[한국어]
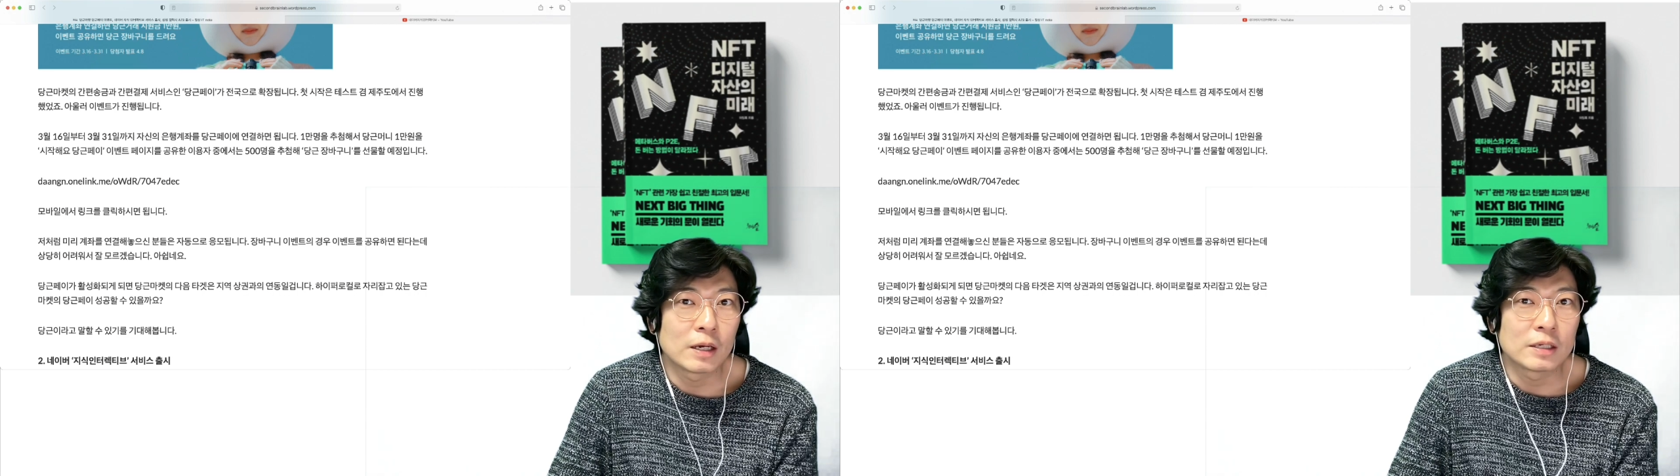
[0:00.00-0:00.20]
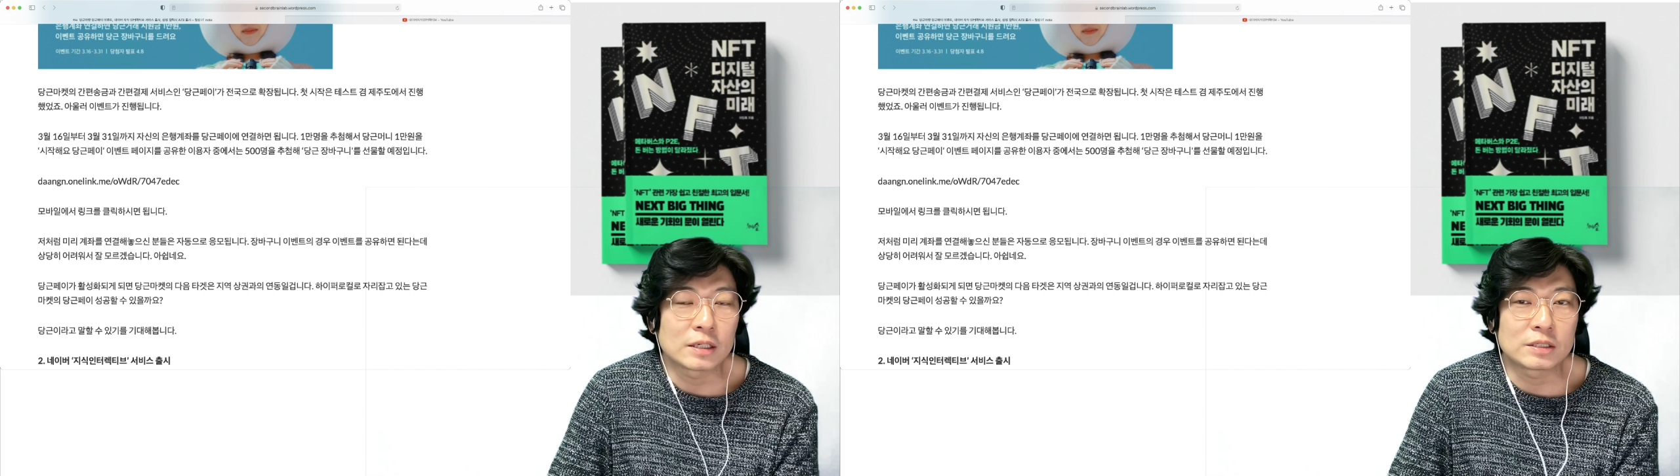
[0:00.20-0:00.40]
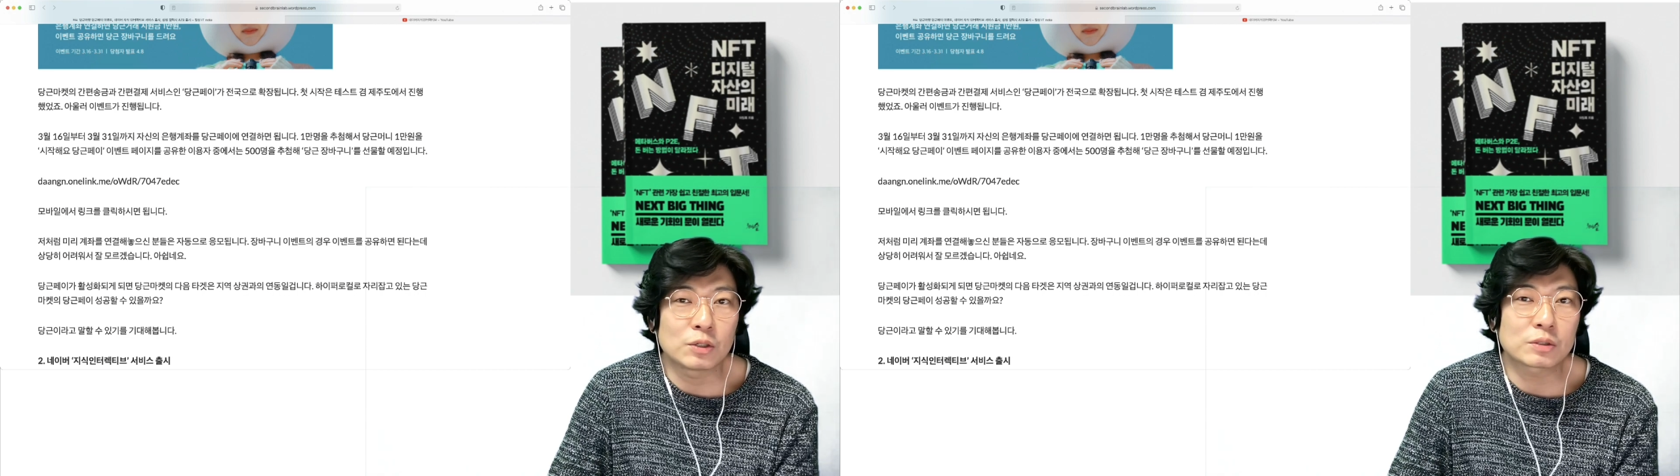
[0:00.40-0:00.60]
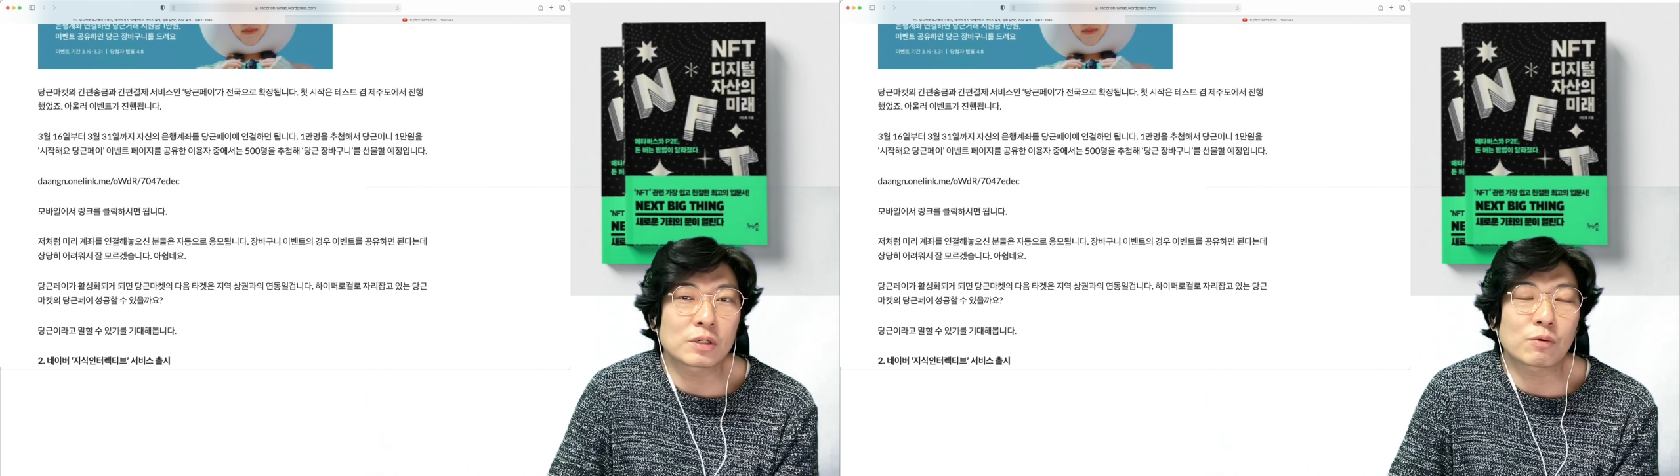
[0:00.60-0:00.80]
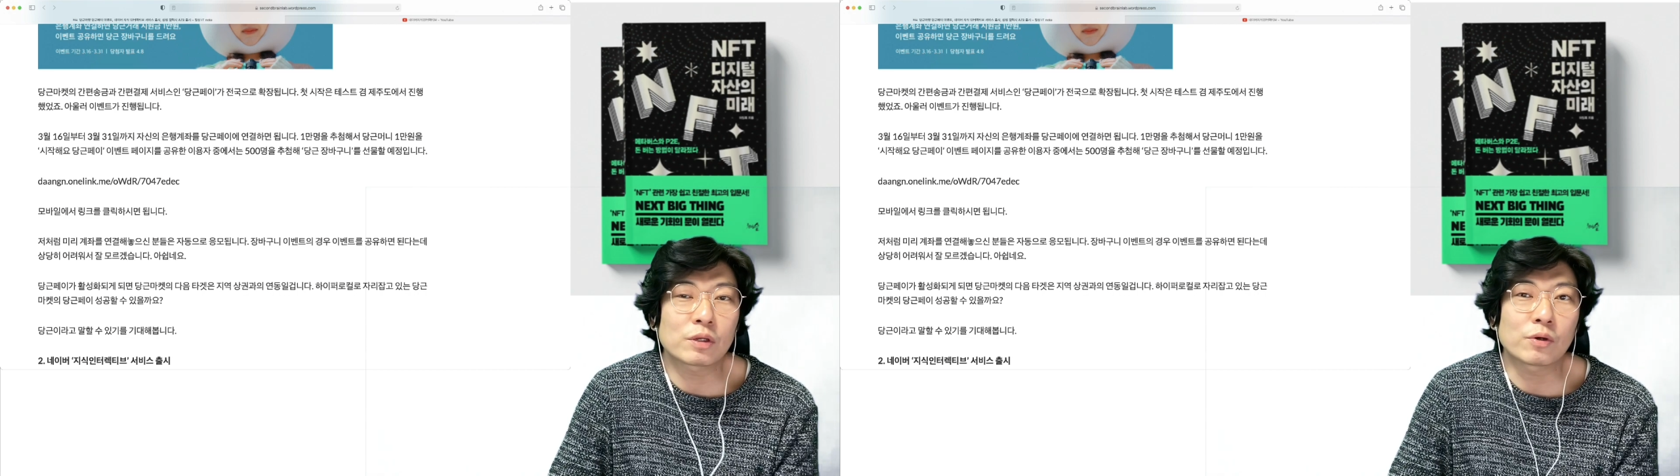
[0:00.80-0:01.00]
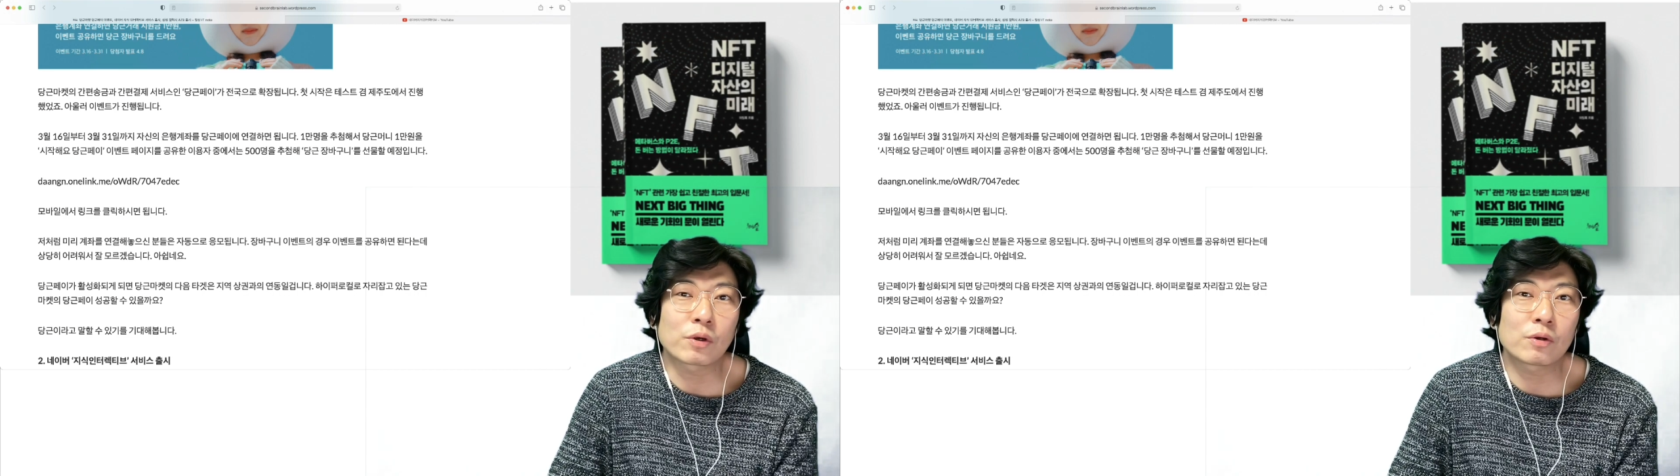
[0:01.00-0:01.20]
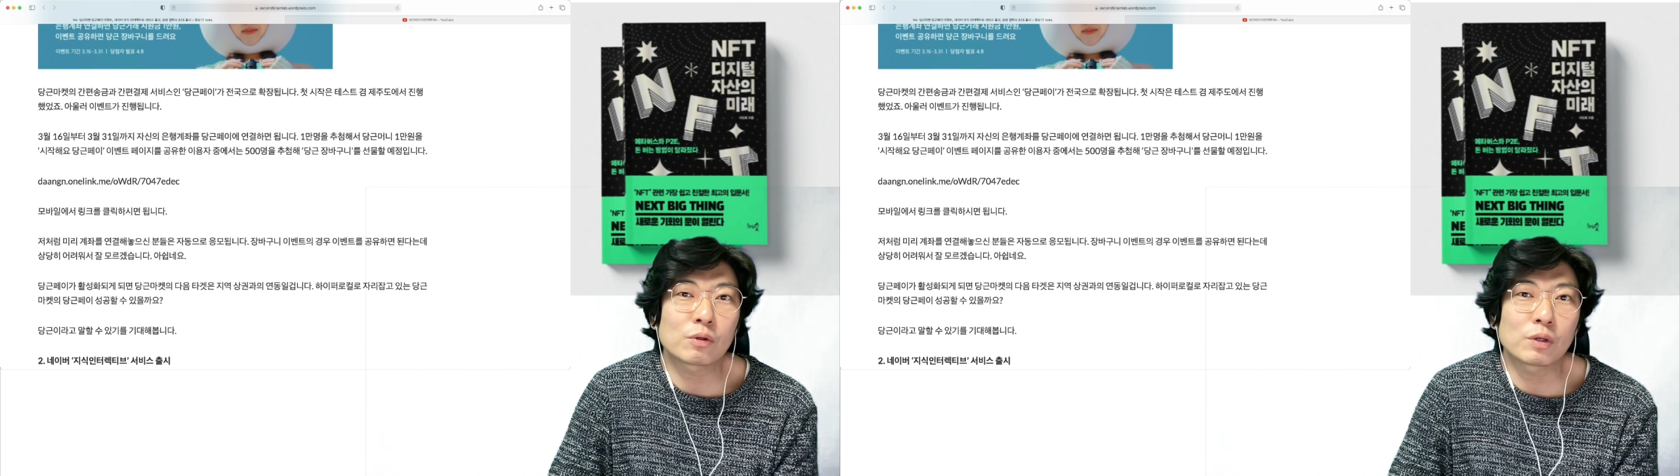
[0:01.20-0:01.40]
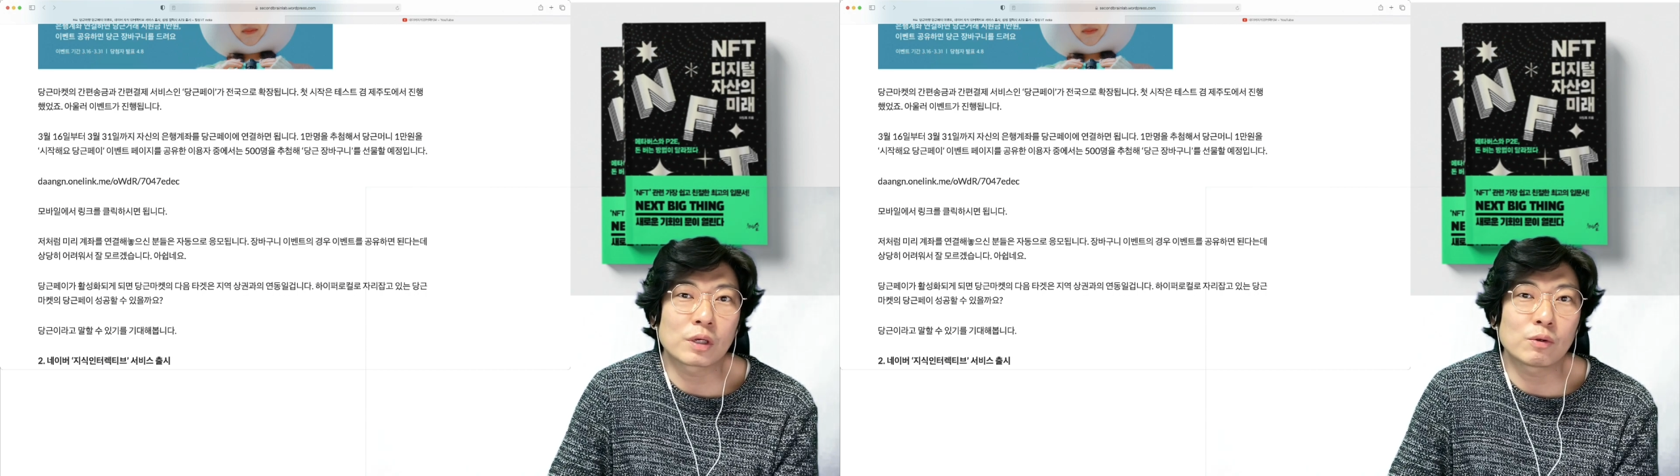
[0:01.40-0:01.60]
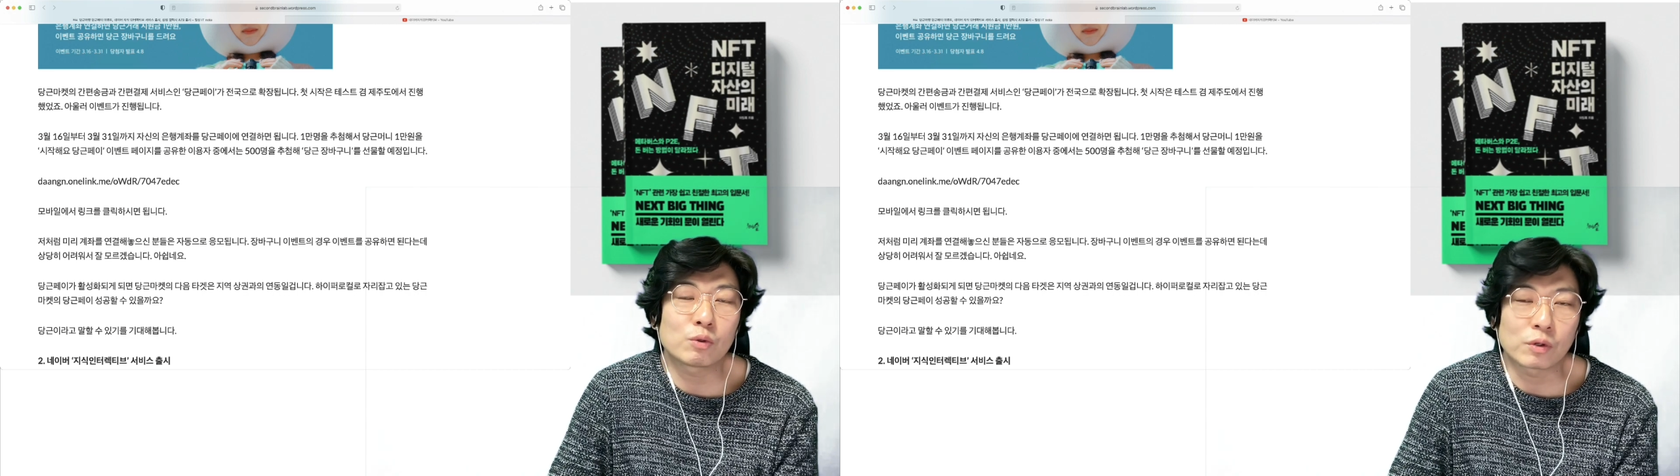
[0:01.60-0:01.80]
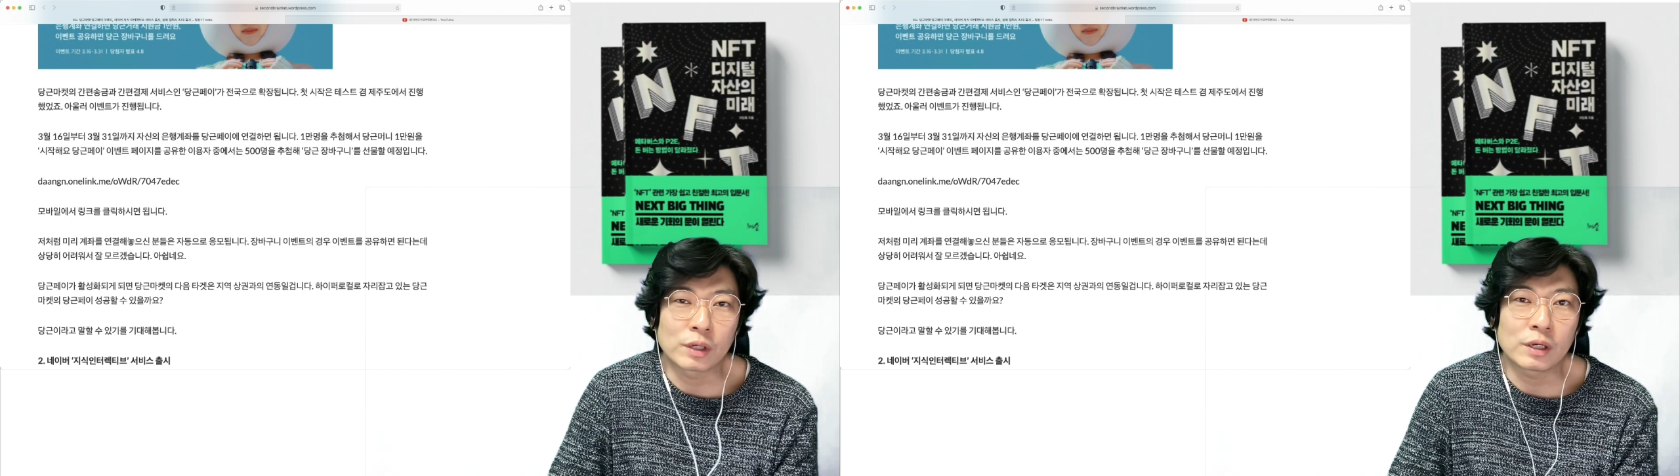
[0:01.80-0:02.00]
자, 지역 상권에 연결이 되기
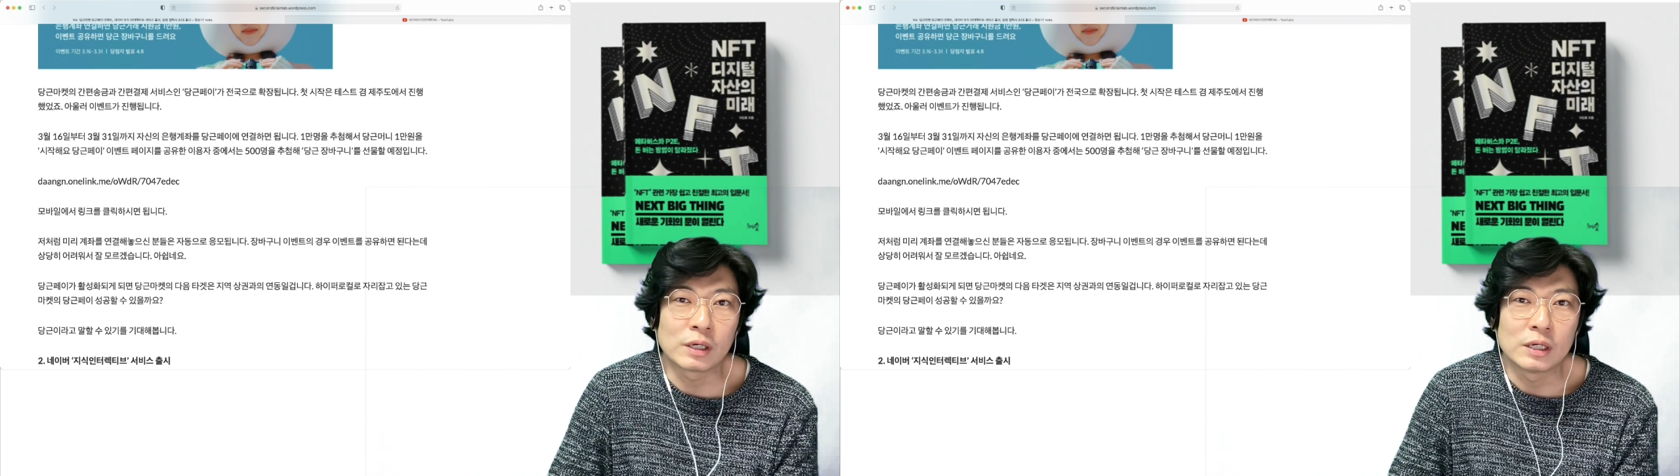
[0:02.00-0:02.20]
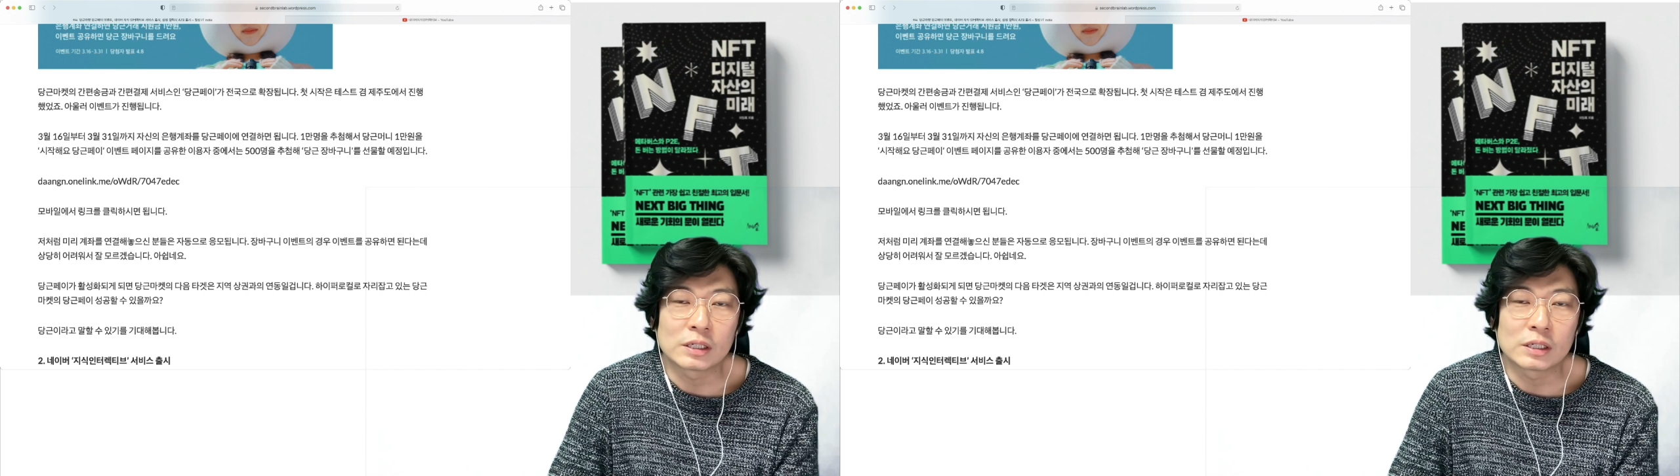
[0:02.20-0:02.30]
전에